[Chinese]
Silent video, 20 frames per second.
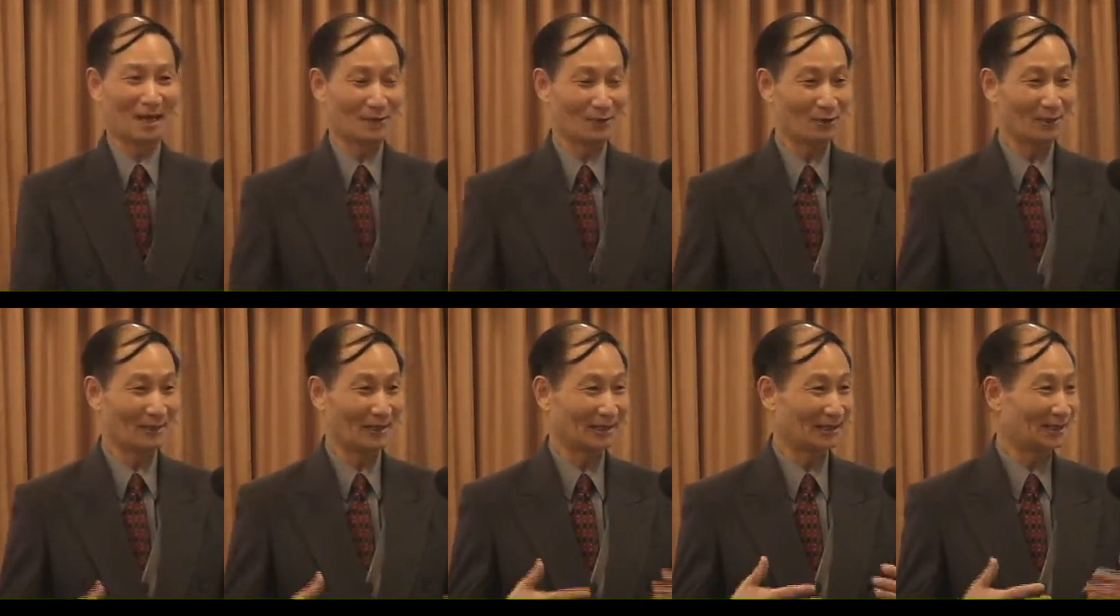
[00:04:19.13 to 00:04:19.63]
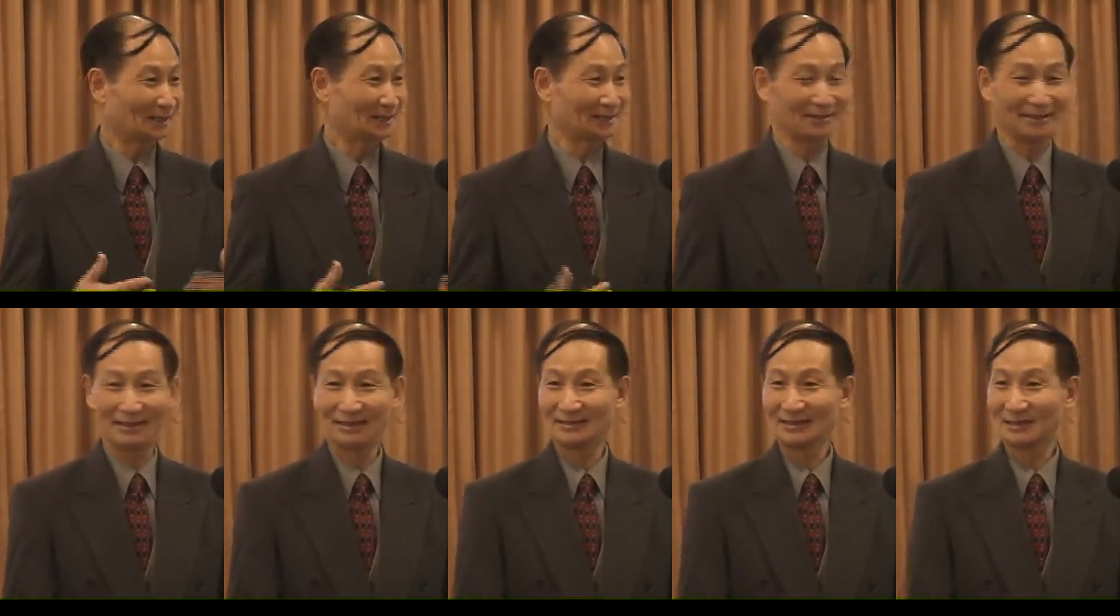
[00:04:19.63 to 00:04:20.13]
帮我们的
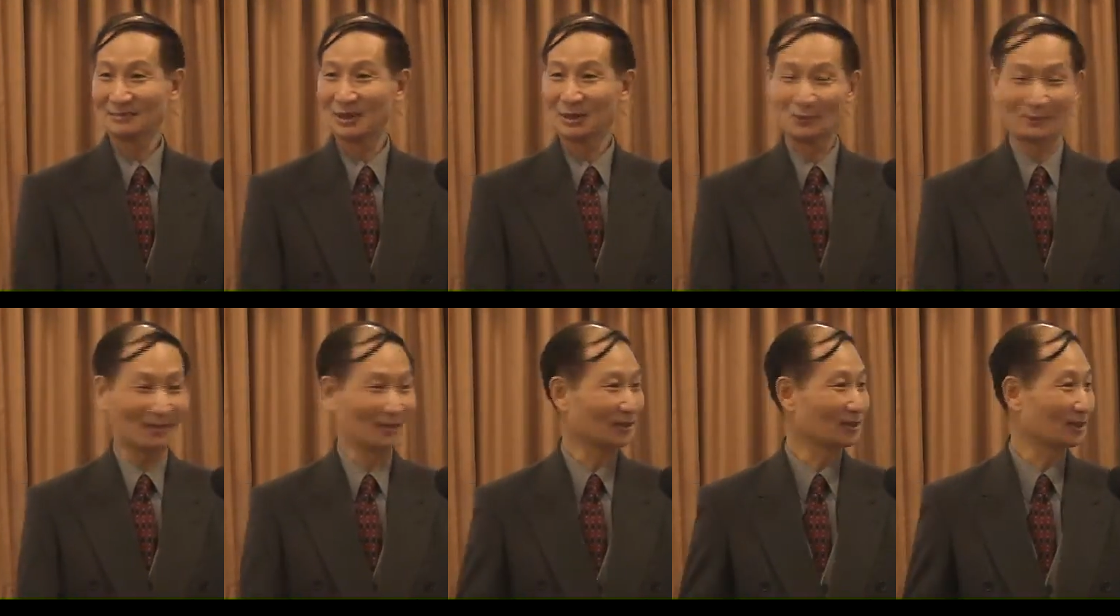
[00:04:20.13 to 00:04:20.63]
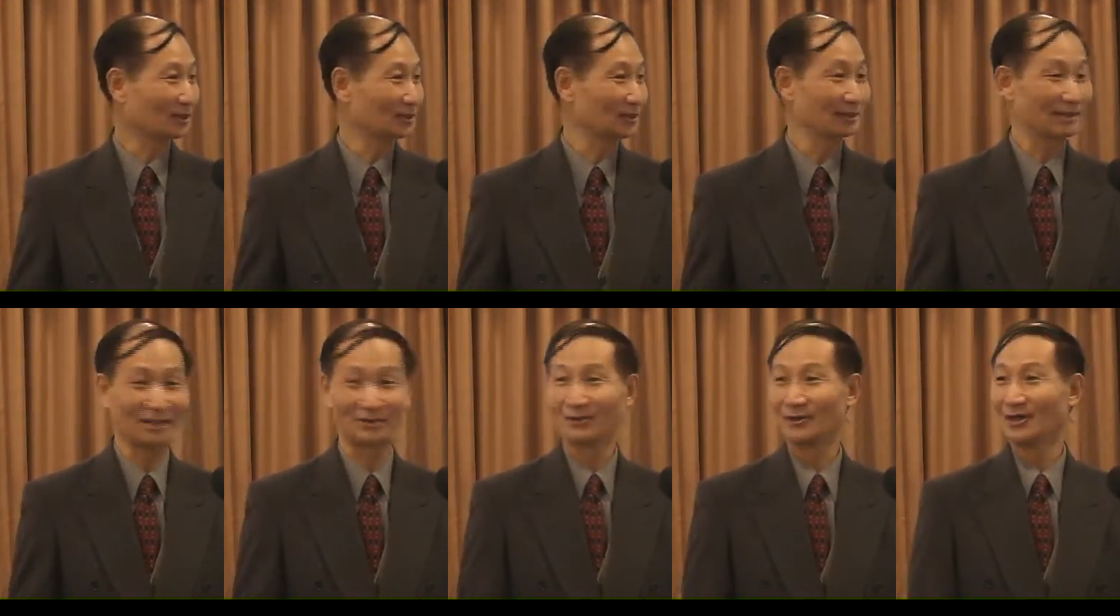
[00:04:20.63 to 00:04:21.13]
企业家，帮我们的科
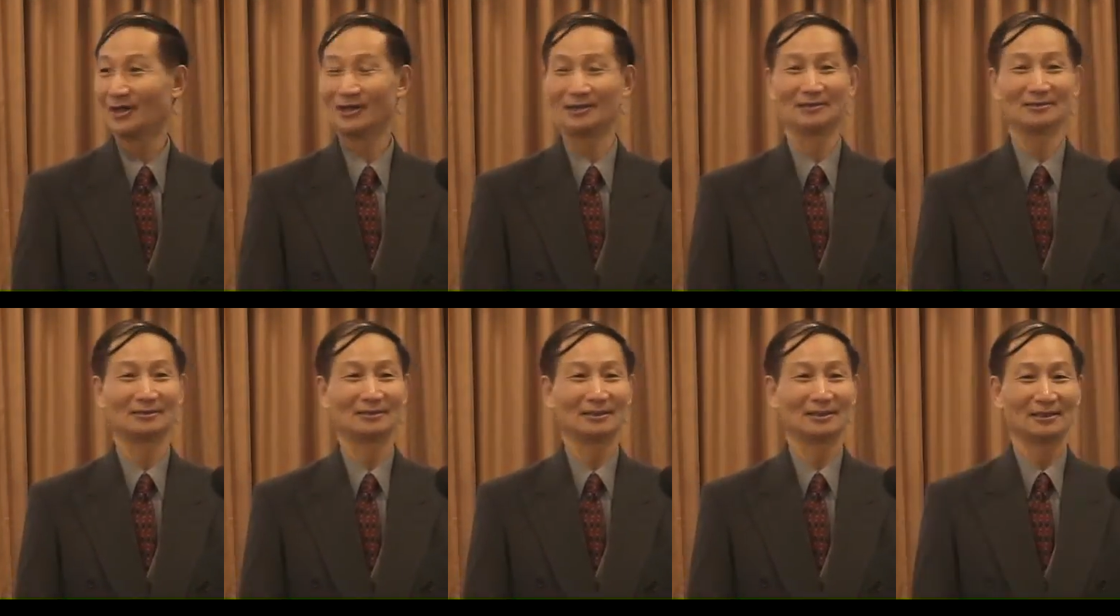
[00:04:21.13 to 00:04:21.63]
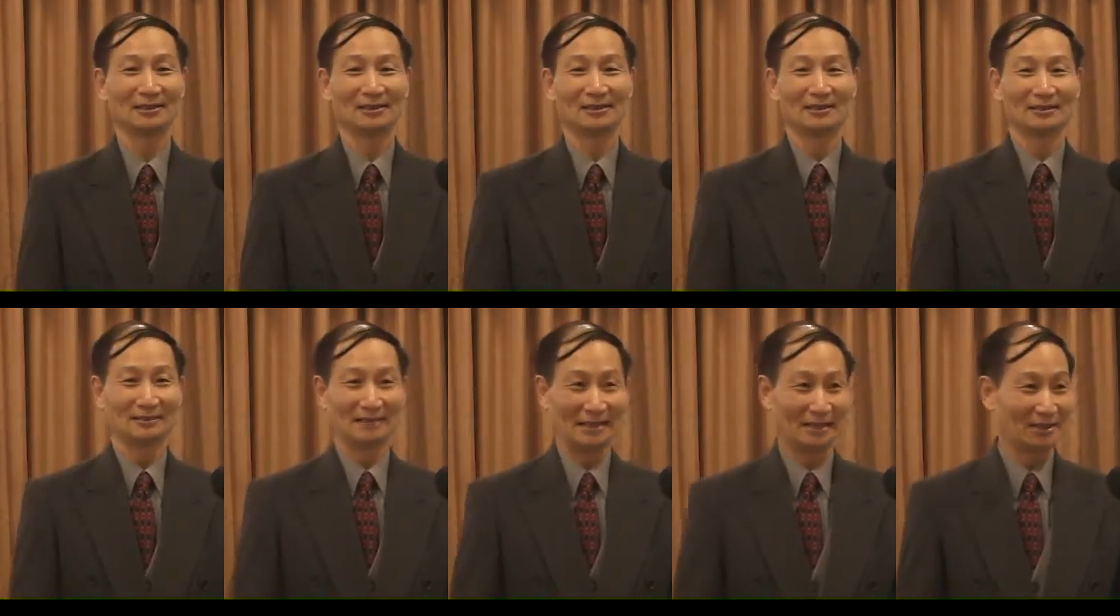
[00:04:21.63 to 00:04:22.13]
技人员，
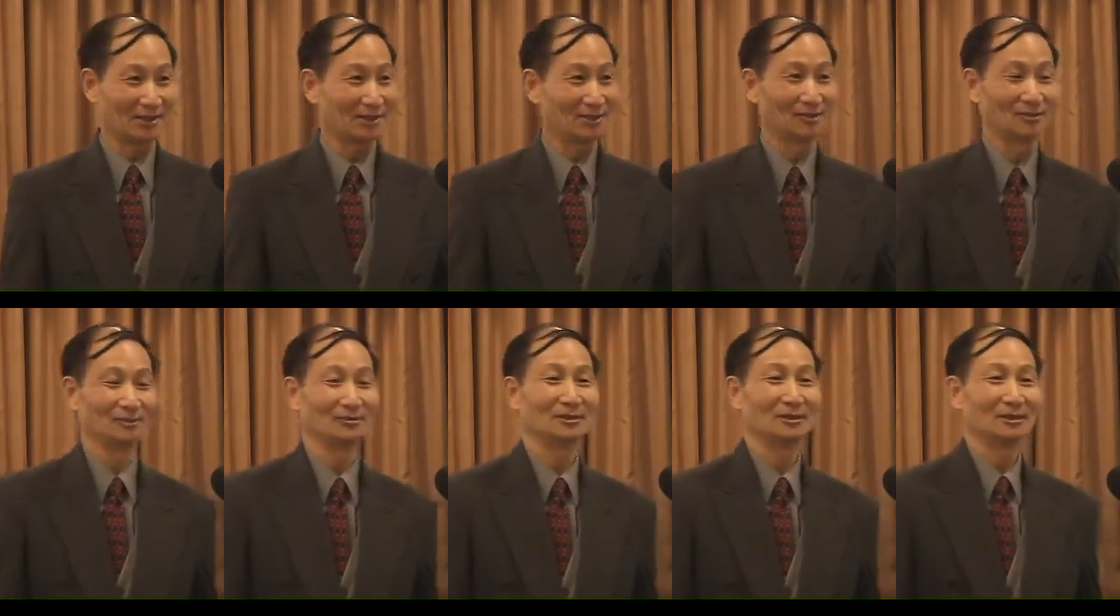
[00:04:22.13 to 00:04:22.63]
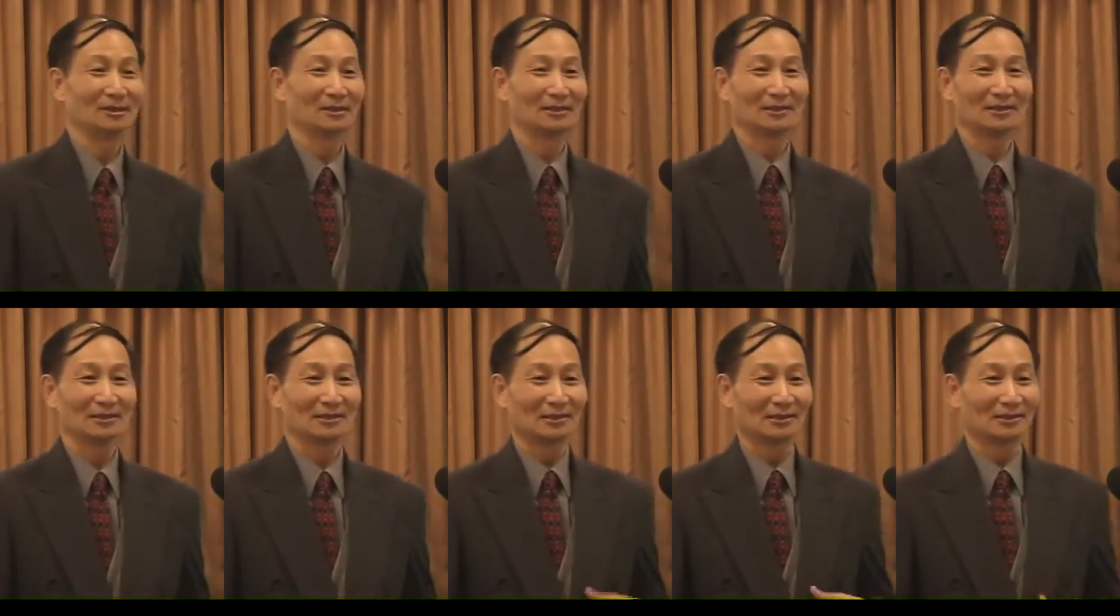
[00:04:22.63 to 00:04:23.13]
能够
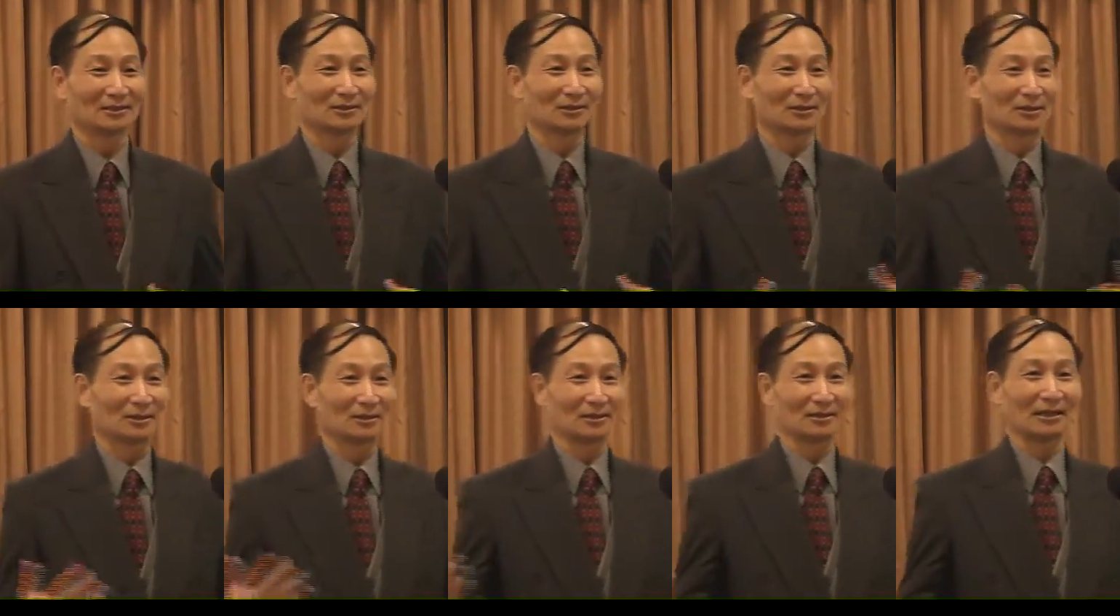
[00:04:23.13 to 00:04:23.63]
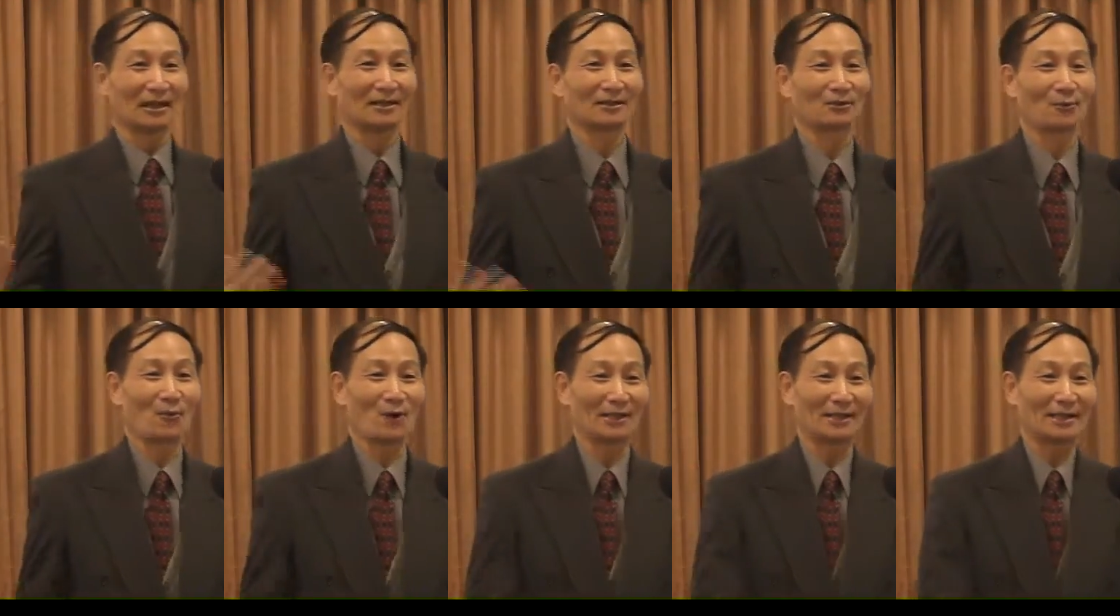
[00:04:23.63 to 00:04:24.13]

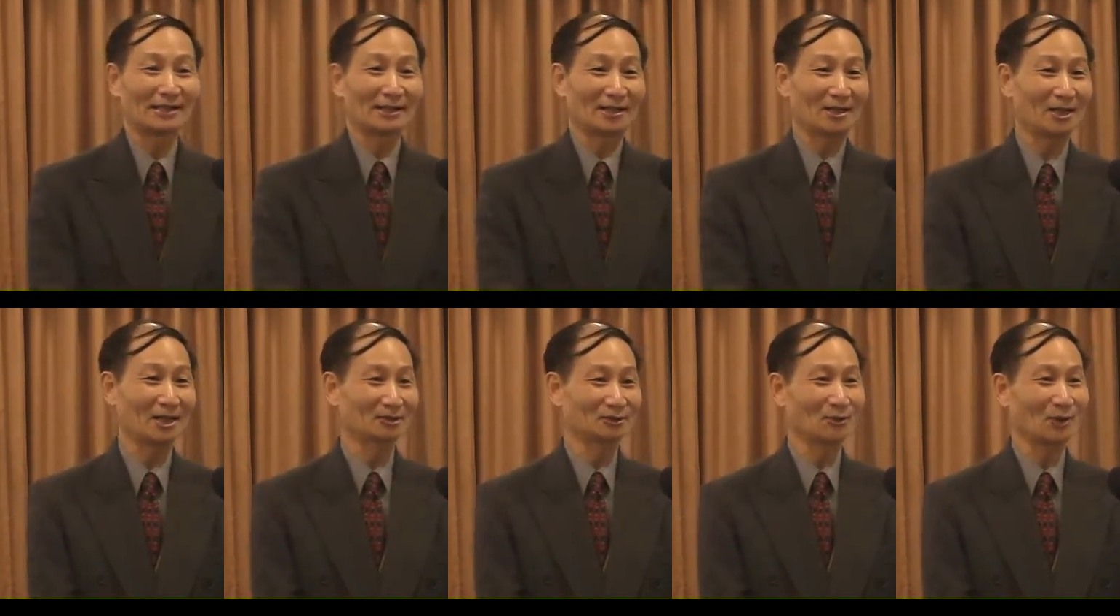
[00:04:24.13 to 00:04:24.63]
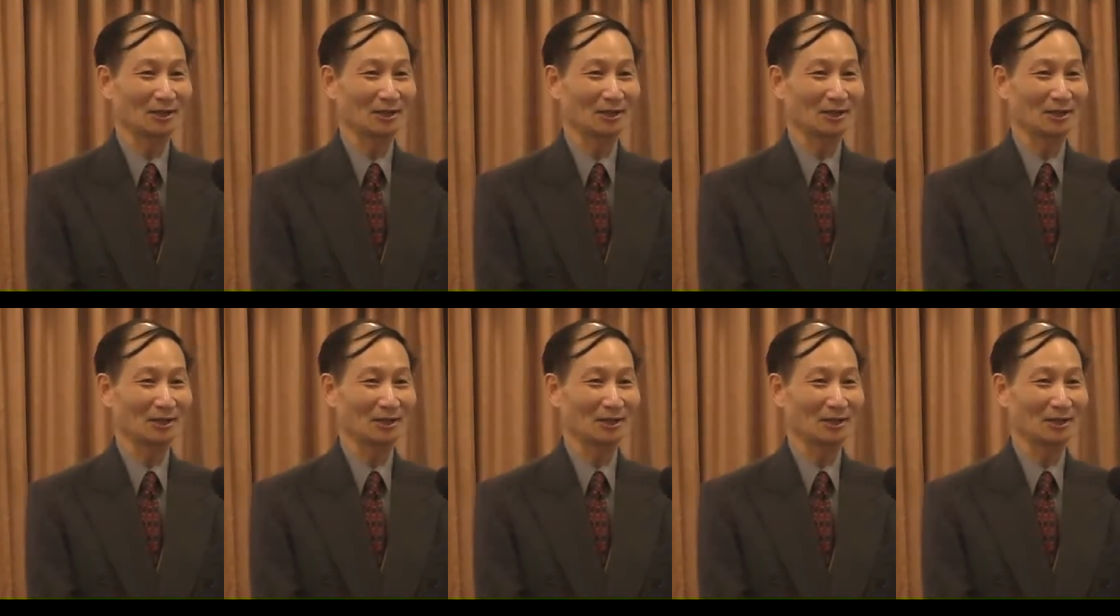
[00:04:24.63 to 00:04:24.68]
跟国内的合